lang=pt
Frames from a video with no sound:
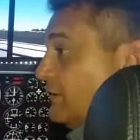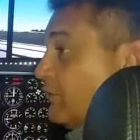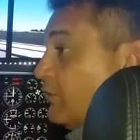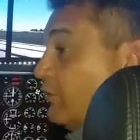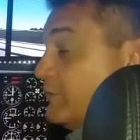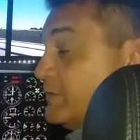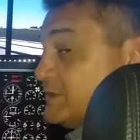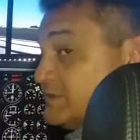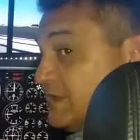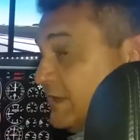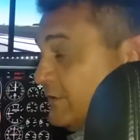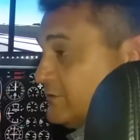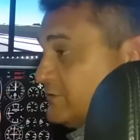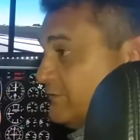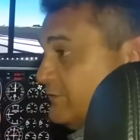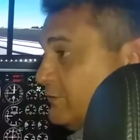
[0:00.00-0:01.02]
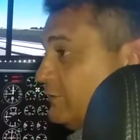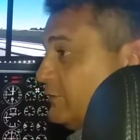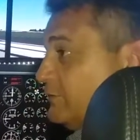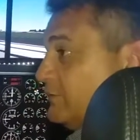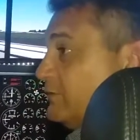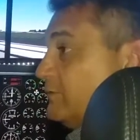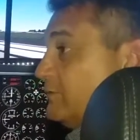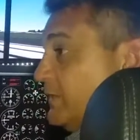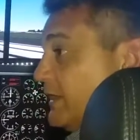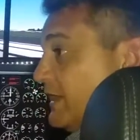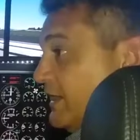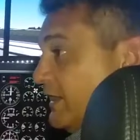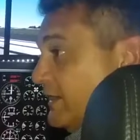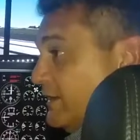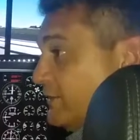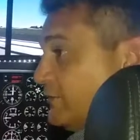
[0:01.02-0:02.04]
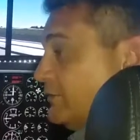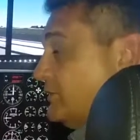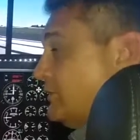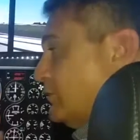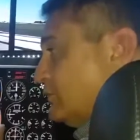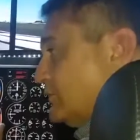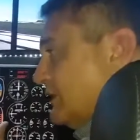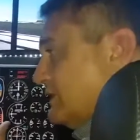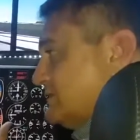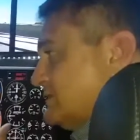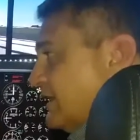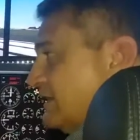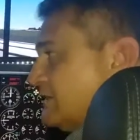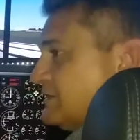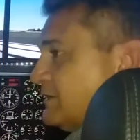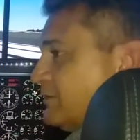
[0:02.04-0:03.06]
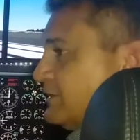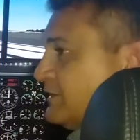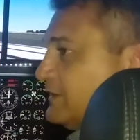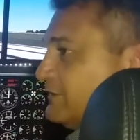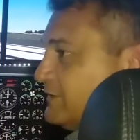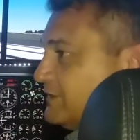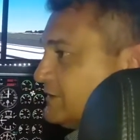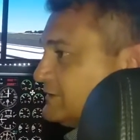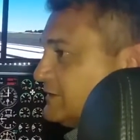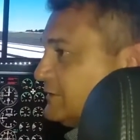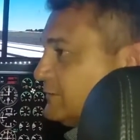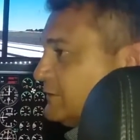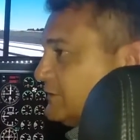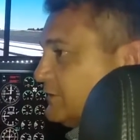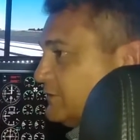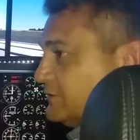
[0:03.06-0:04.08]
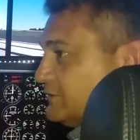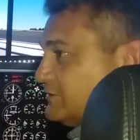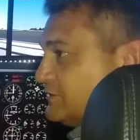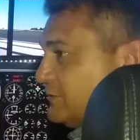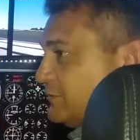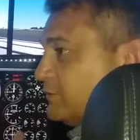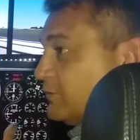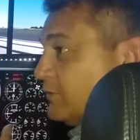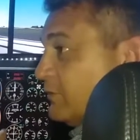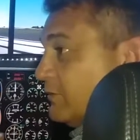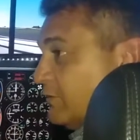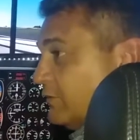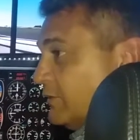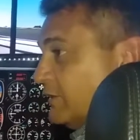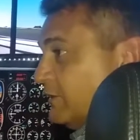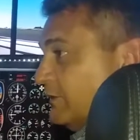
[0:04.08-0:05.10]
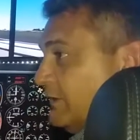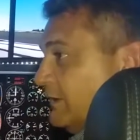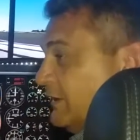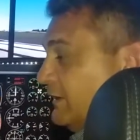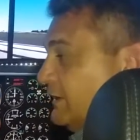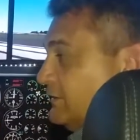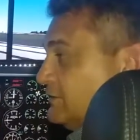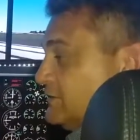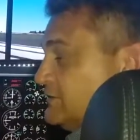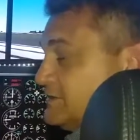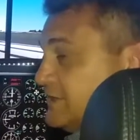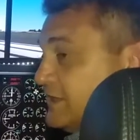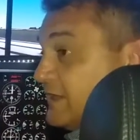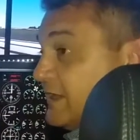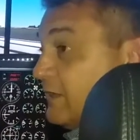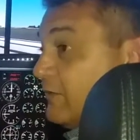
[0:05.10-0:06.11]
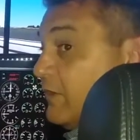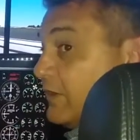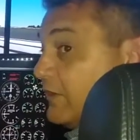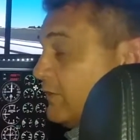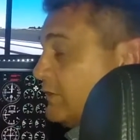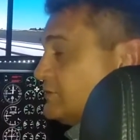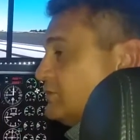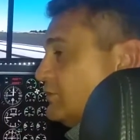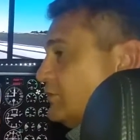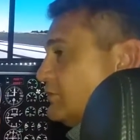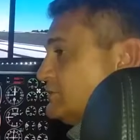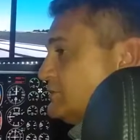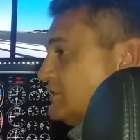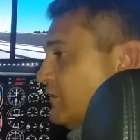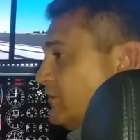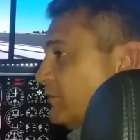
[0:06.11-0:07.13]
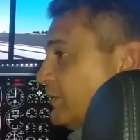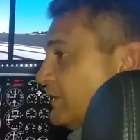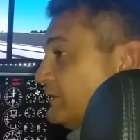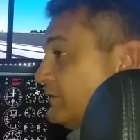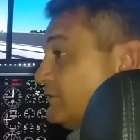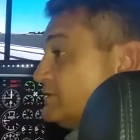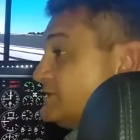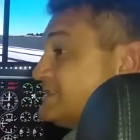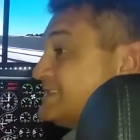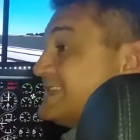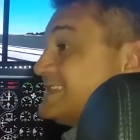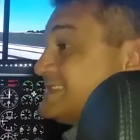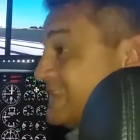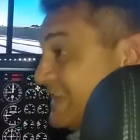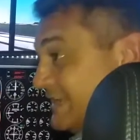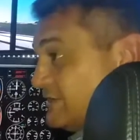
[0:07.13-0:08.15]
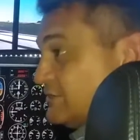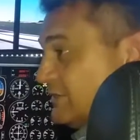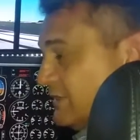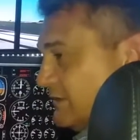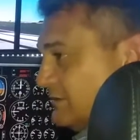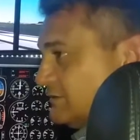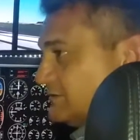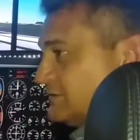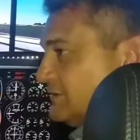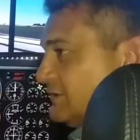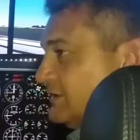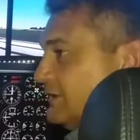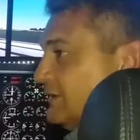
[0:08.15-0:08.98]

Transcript: comissário de voo, mecânico e outras áreas também da aviação. Então a gente tem muito orgulho de dizer que agora o nosso curso está completando 17 anos,